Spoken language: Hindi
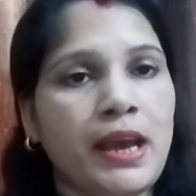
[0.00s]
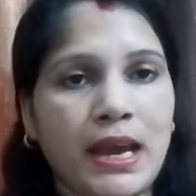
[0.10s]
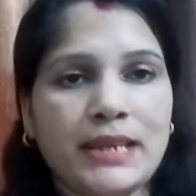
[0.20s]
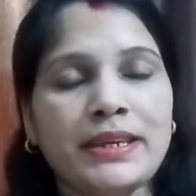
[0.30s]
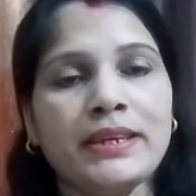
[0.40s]

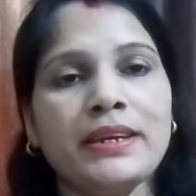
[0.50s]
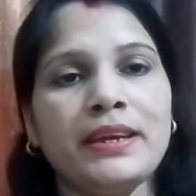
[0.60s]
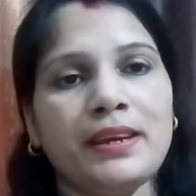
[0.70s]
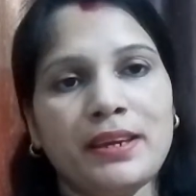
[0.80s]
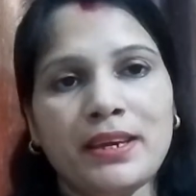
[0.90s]
ऐसा नहीं
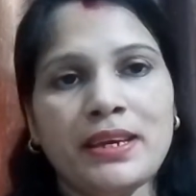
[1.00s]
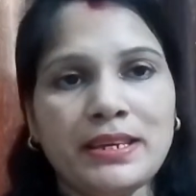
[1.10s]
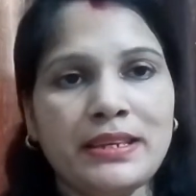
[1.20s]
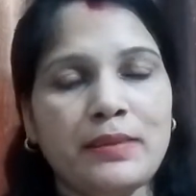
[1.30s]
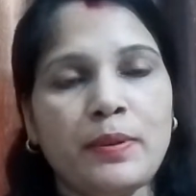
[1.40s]
है कि ये
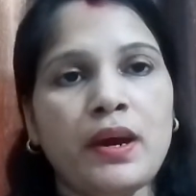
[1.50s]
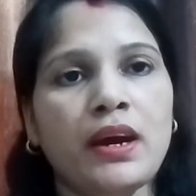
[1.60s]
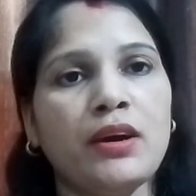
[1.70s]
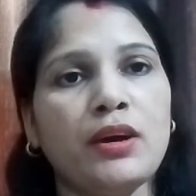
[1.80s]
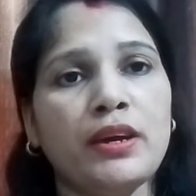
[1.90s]

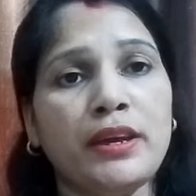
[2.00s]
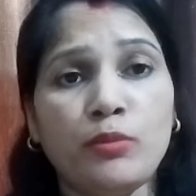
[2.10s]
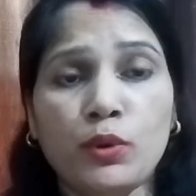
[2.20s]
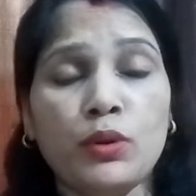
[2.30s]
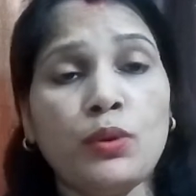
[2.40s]

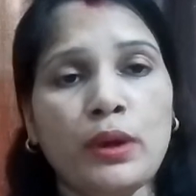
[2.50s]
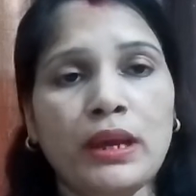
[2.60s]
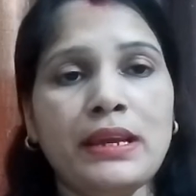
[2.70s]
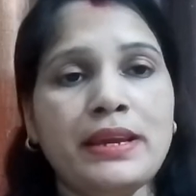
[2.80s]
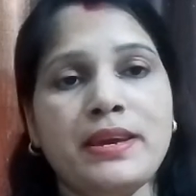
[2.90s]
सिर्फ उन लोगों के
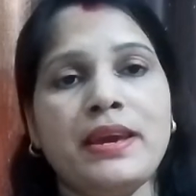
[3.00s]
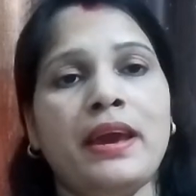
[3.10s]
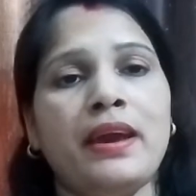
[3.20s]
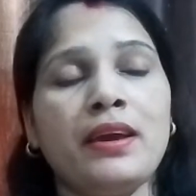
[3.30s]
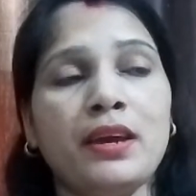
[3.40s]
लिए ही
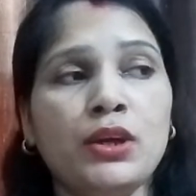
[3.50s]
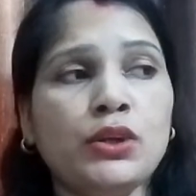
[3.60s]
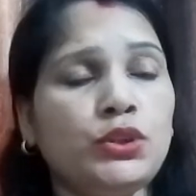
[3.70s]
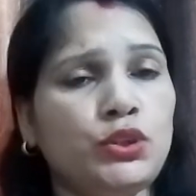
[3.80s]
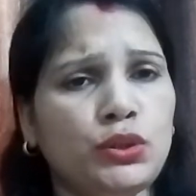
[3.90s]
है
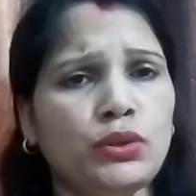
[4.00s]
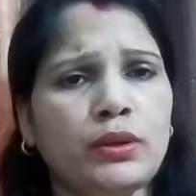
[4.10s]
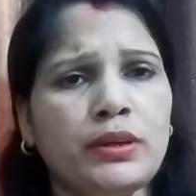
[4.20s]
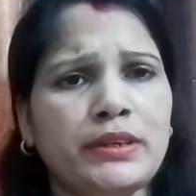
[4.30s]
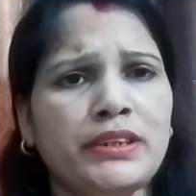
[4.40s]
जो
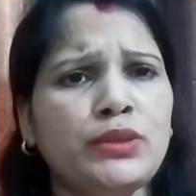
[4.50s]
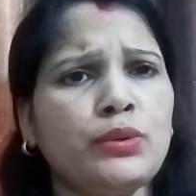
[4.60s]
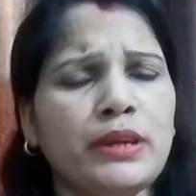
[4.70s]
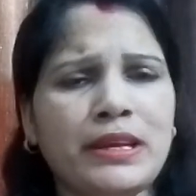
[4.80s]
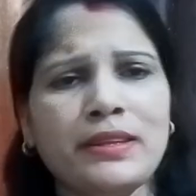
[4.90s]

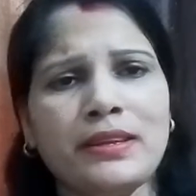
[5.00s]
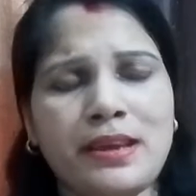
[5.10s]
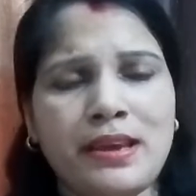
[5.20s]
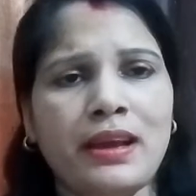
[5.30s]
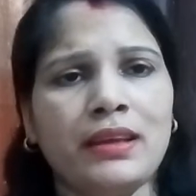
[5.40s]
जिनको नींद
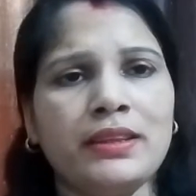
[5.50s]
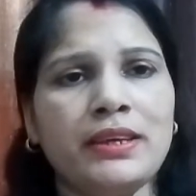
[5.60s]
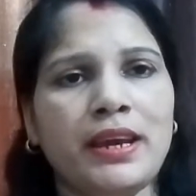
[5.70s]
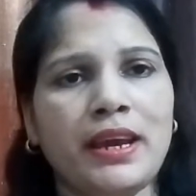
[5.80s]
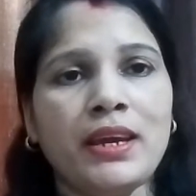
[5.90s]
नहीं
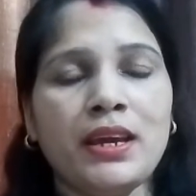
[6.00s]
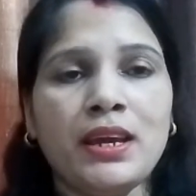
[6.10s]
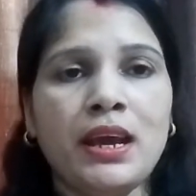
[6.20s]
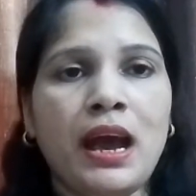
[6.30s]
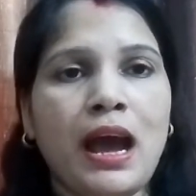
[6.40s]
आती है
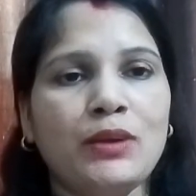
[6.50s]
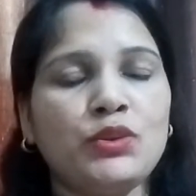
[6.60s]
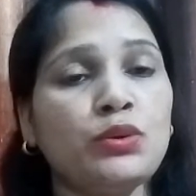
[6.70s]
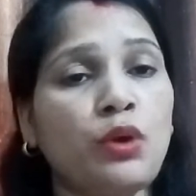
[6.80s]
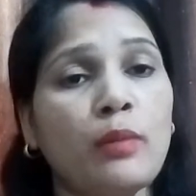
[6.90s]
आज
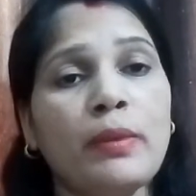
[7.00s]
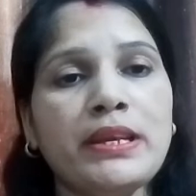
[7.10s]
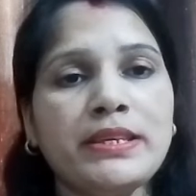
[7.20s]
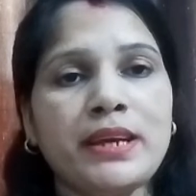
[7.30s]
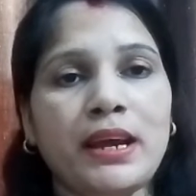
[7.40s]
जो नॉर्मल
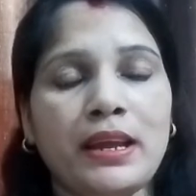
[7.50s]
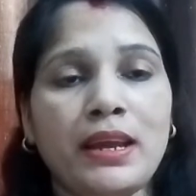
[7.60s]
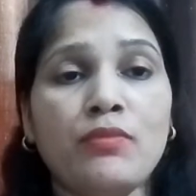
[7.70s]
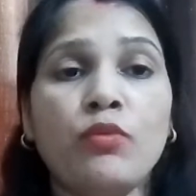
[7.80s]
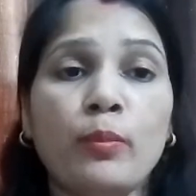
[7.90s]
इंसान
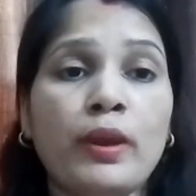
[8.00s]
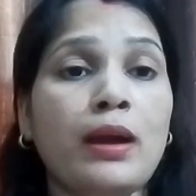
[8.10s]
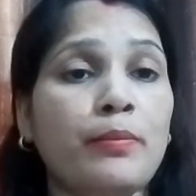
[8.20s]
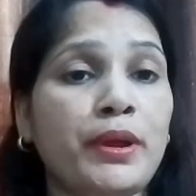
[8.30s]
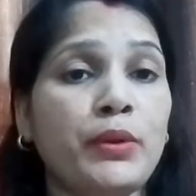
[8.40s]
है वो भी
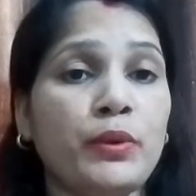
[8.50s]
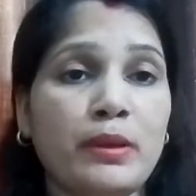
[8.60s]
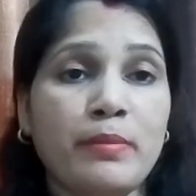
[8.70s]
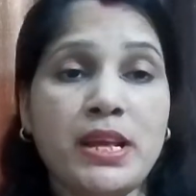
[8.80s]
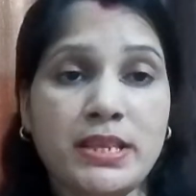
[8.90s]
अपने
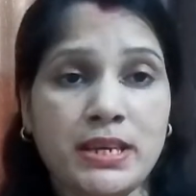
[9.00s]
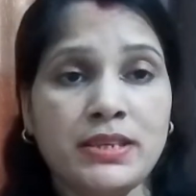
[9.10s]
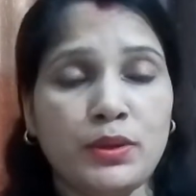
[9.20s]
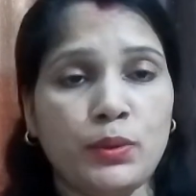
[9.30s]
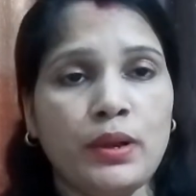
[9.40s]
रूटीन में
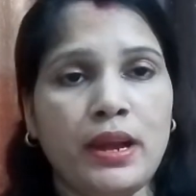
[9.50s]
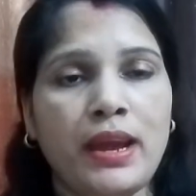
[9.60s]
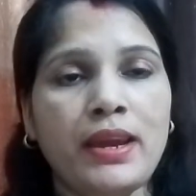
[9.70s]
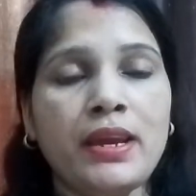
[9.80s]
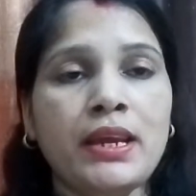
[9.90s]
चेंज ज़रूर
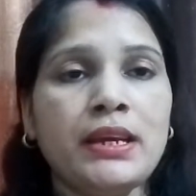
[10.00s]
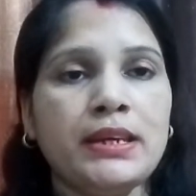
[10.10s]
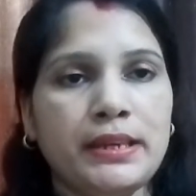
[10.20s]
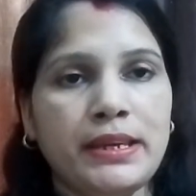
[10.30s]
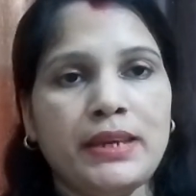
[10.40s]
लाएं
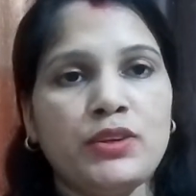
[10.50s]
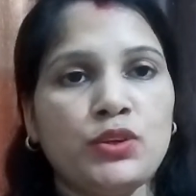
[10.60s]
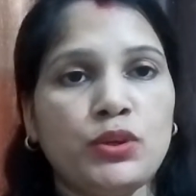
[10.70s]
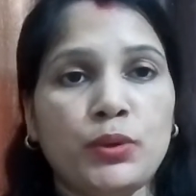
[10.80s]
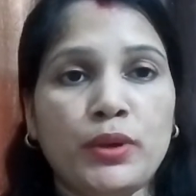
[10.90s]
कि
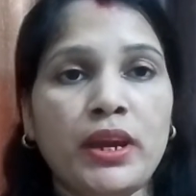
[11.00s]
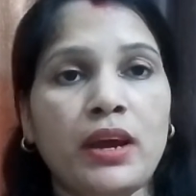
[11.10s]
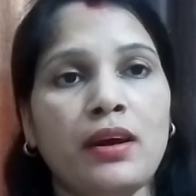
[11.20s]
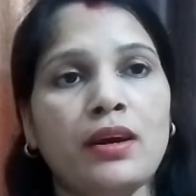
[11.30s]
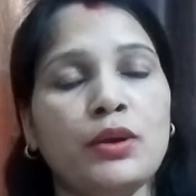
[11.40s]
जरूरी
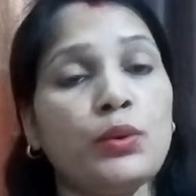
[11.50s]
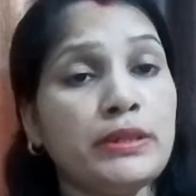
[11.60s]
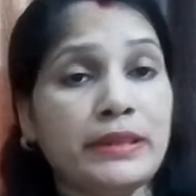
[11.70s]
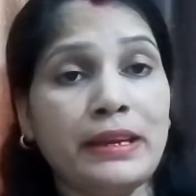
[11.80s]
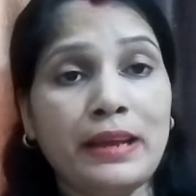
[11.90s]
रोज़
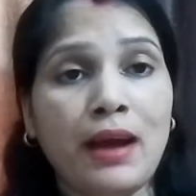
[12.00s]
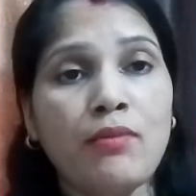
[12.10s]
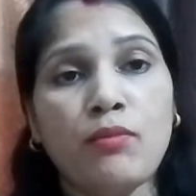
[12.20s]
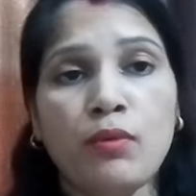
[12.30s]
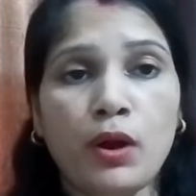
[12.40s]
डेली
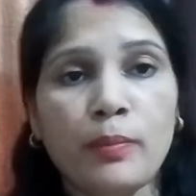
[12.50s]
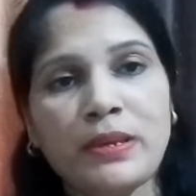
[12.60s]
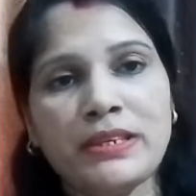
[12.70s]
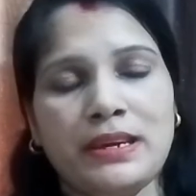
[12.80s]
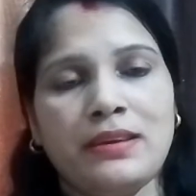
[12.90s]
आप वॉक
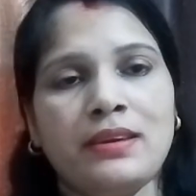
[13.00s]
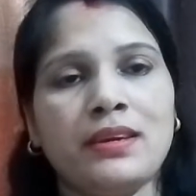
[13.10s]
पे जाएं